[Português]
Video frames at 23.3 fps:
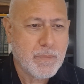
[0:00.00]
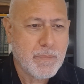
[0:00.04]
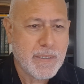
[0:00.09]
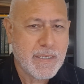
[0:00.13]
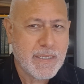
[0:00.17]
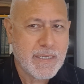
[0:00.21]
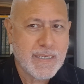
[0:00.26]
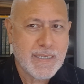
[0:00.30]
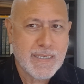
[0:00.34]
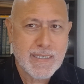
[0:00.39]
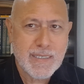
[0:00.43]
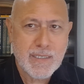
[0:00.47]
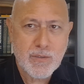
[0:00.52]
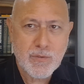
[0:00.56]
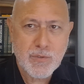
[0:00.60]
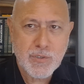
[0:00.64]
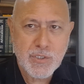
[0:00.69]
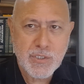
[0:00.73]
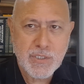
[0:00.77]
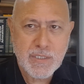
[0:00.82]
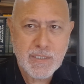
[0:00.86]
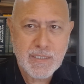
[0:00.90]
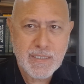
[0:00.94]
Americano
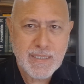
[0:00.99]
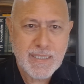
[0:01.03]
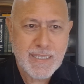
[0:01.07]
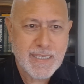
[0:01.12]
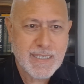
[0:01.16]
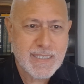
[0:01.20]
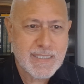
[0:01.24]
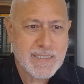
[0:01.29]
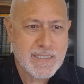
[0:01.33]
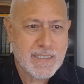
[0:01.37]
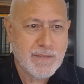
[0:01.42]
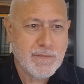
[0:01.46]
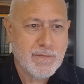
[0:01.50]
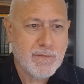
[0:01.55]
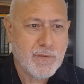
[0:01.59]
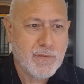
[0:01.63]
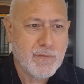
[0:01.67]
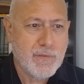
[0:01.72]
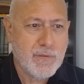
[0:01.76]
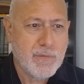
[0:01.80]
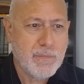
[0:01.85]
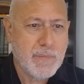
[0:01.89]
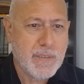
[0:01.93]
de
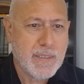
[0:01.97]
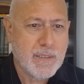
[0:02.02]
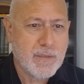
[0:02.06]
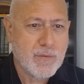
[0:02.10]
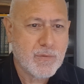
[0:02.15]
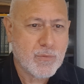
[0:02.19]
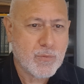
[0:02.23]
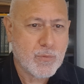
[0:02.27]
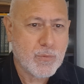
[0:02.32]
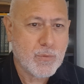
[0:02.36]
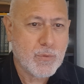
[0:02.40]
Desenvolvimento,